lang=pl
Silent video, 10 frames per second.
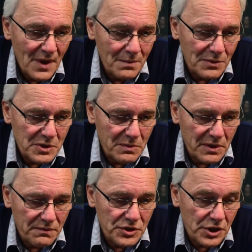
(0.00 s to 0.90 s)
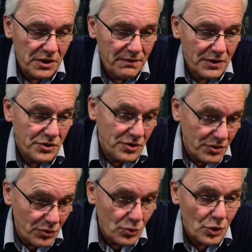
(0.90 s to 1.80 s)
Będziemy je wyczekiwać
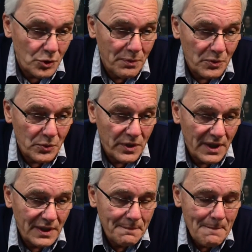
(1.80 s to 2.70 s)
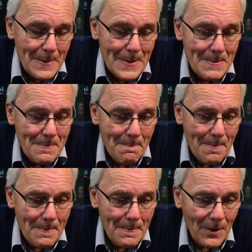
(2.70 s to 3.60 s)
już od południa.
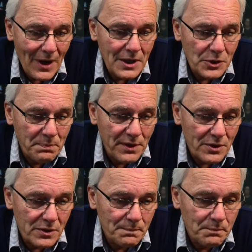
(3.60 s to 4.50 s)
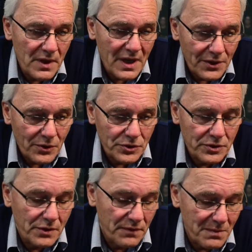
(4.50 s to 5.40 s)
No ale dopiero rano
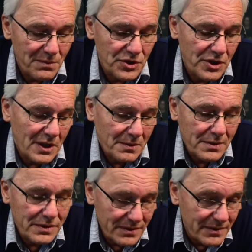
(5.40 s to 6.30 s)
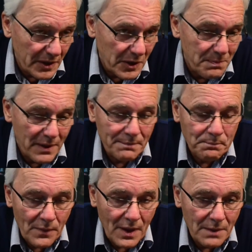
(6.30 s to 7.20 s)
dowiemy się, jak ekipa
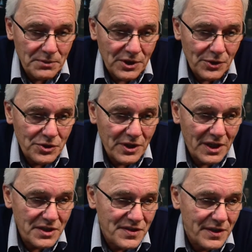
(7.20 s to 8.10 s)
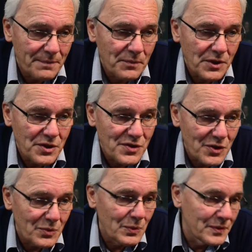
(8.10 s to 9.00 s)
e, przekroczy granicę, gdzie
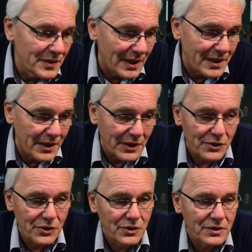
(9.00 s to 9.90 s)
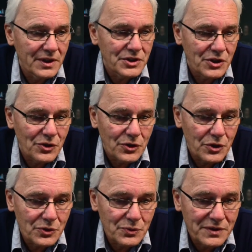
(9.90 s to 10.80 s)
są, jak daleko do naszego
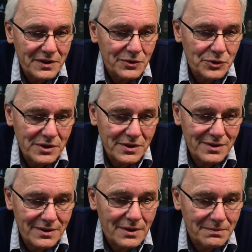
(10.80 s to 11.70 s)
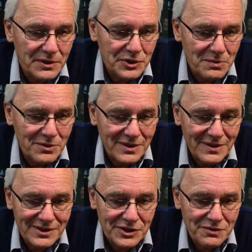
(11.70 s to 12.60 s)
ogrodu. Wtedy już no, będziemy
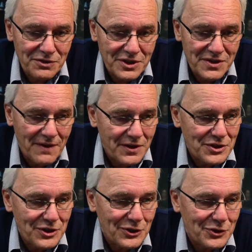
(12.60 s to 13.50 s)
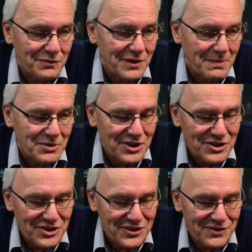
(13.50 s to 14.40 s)
rzeczywiście zwarci i gotowi na
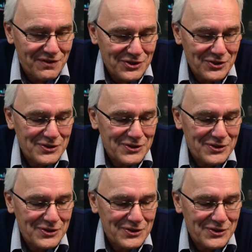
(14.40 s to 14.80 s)
przyjęcie tych zwierząt.